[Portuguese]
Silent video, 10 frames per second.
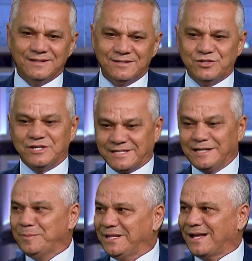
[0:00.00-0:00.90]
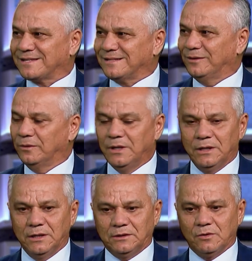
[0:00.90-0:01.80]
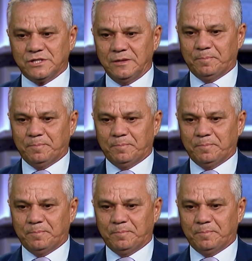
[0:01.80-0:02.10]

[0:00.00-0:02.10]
de discriminação. Então, assim,